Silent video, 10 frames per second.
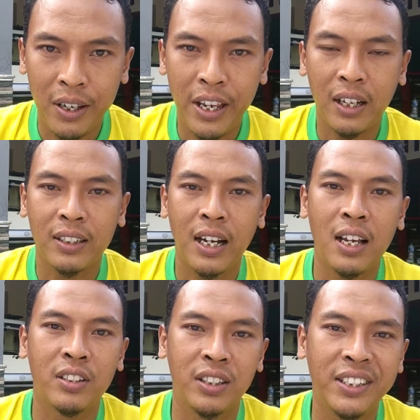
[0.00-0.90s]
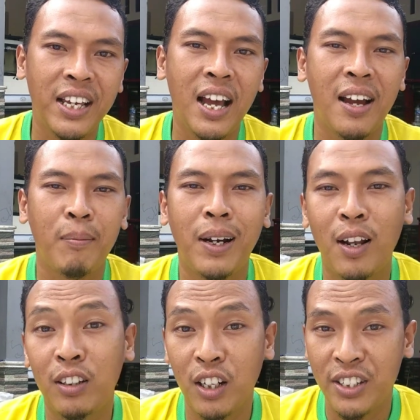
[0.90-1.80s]
yang telah setia
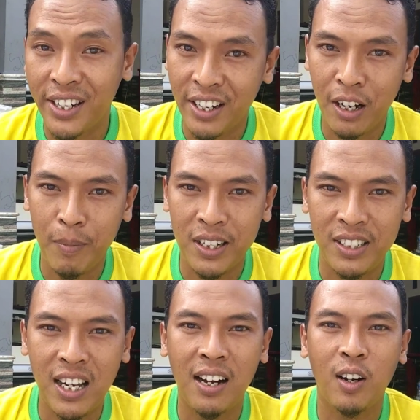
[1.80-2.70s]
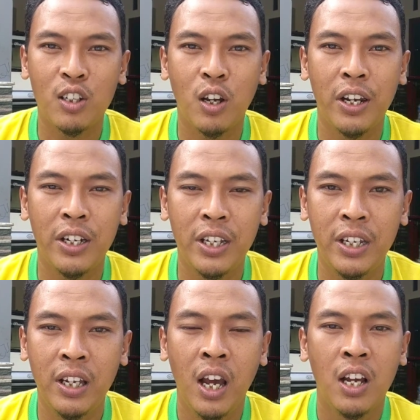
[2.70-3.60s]
menonton channel Mas Dian Rosok
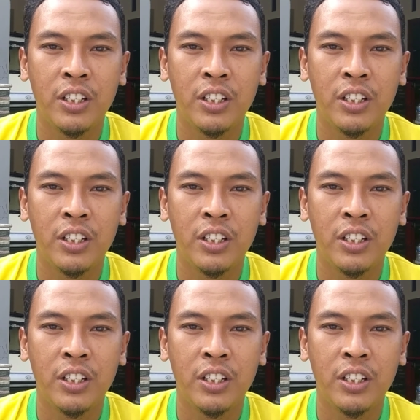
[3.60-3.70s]
ini